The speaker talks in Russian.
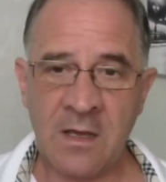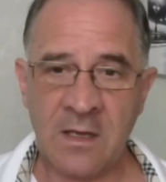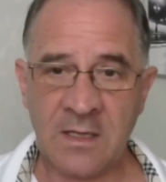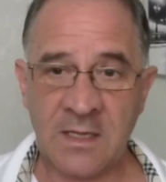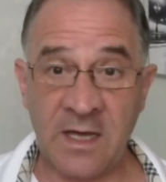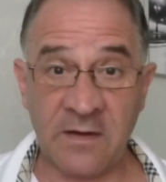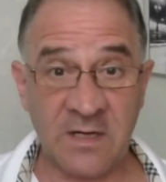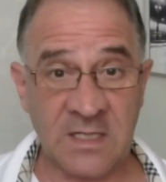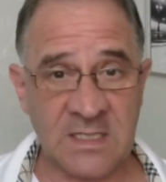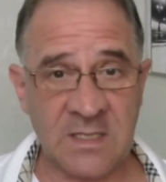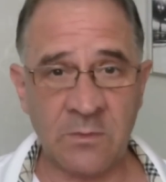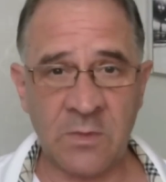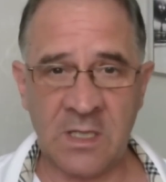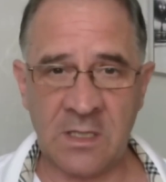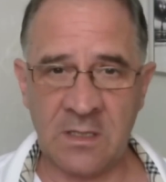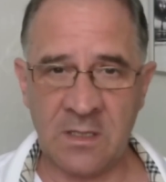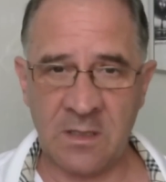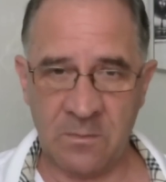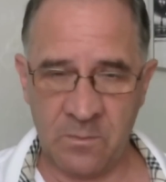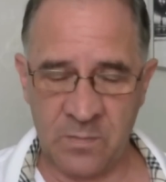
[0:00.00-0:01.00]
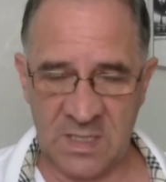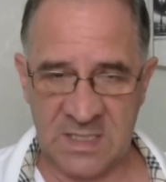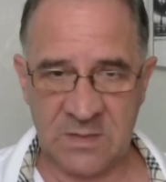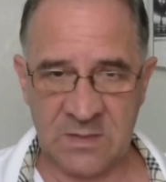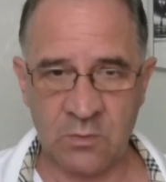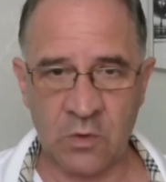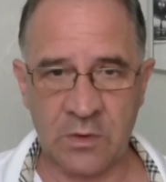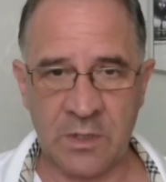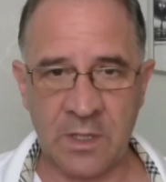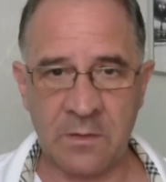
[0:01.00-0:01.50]
Давайте мы
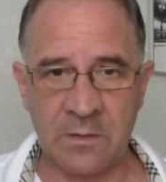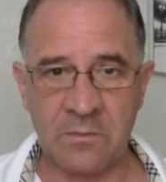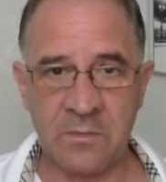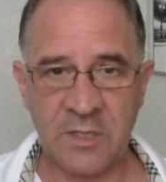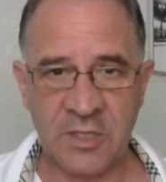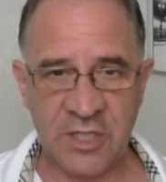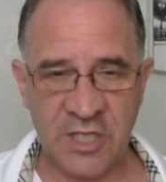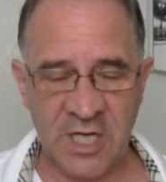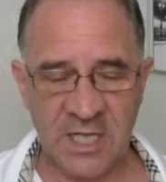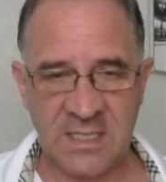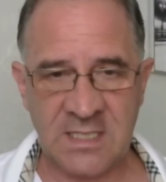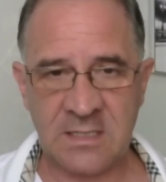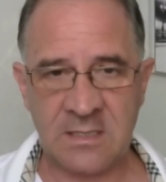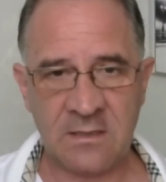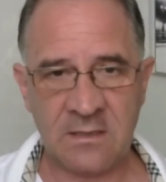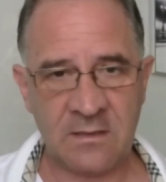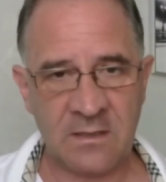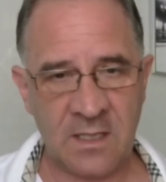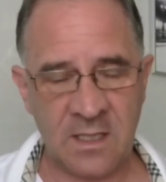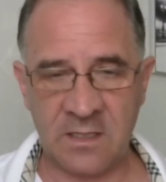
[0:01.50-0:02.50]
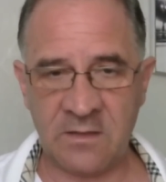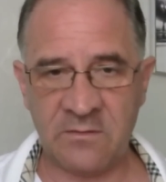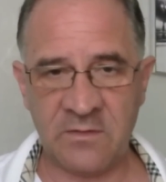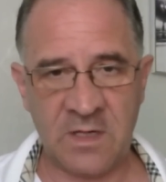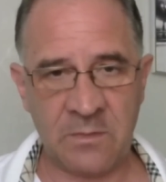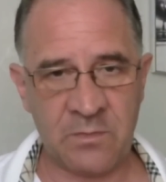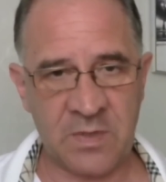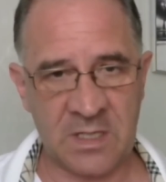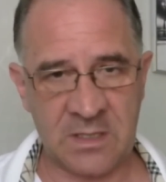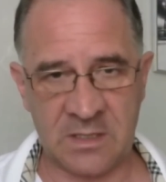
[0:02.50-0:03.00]
посмотрим часть этого
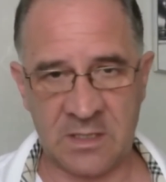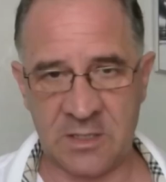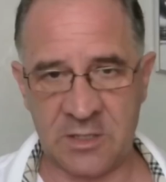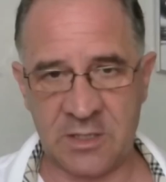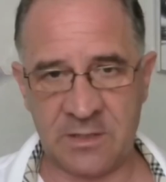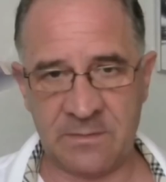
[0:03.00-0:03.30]
репортажа.